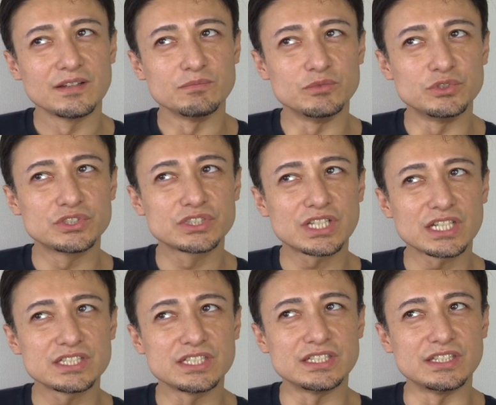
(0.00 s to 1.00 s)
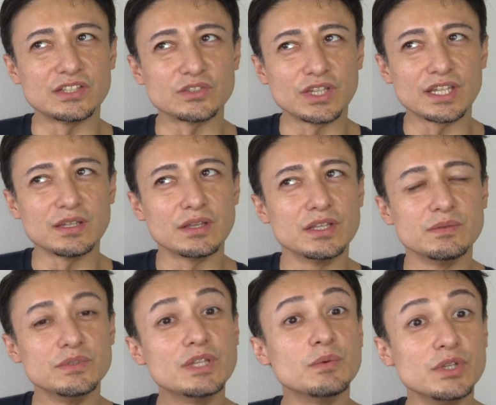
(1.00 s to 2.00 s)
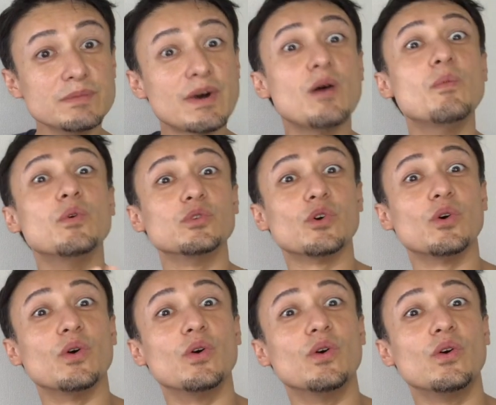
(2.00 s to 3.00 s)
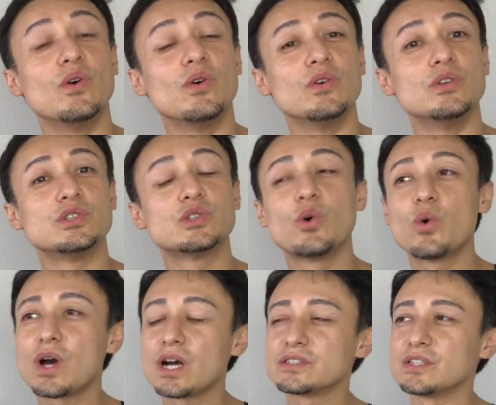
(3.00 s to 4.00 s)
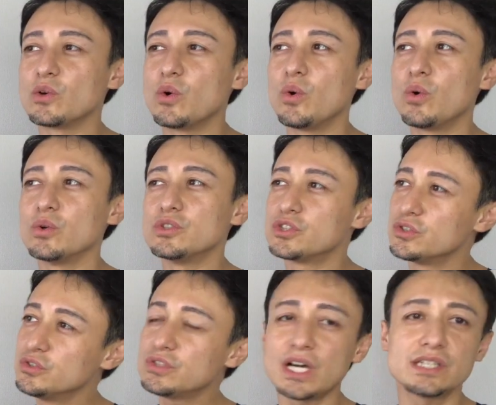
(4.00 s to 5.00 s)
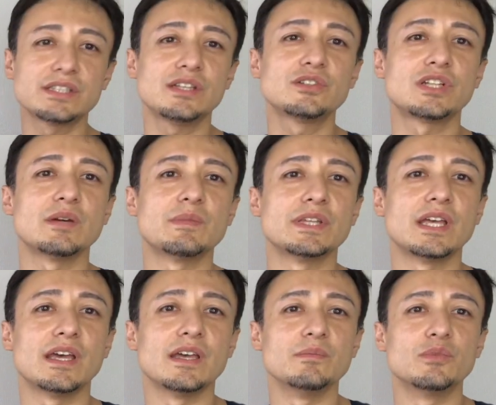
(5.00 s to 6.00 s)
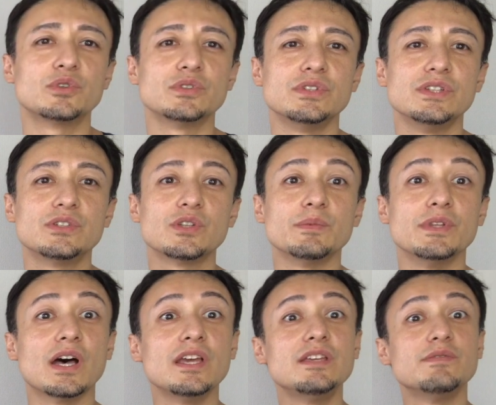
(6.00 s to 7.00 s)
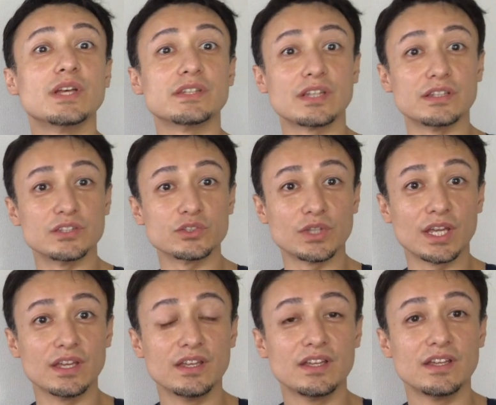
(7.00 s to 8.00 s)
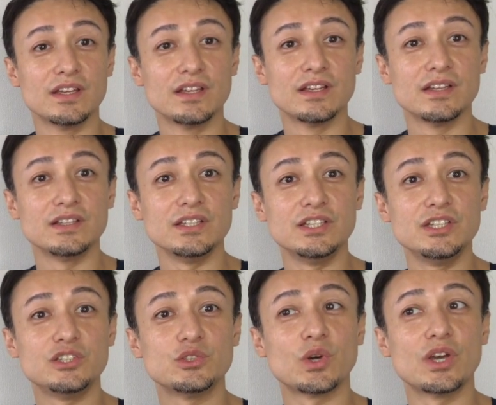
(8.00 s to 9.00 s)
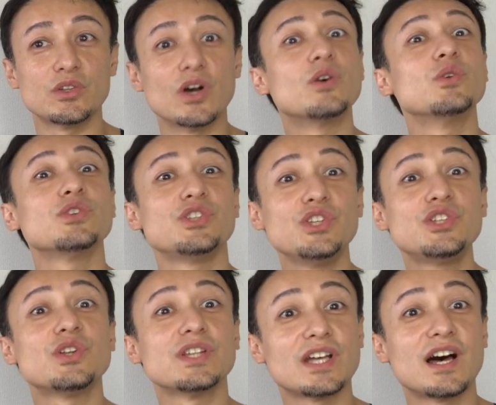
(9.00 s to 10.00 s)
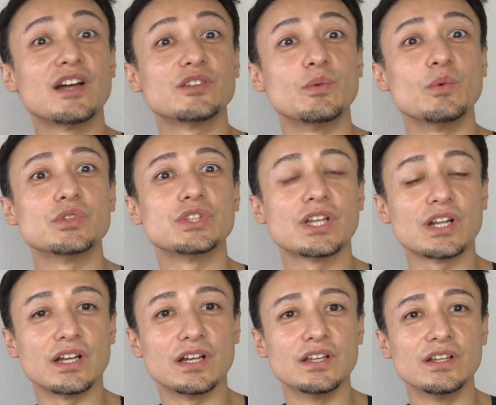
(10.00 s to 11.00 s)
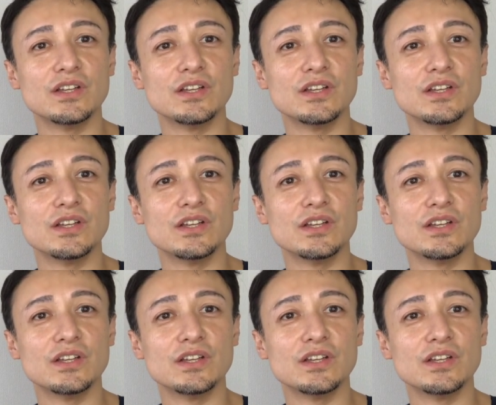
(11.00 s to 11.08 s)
難しいんですよね。でも今思うと、小学生、中学生ぐらいまで僕、そういえばナイーブだったんですよね。いい人がいる、この人いい人なんだと思ってたら、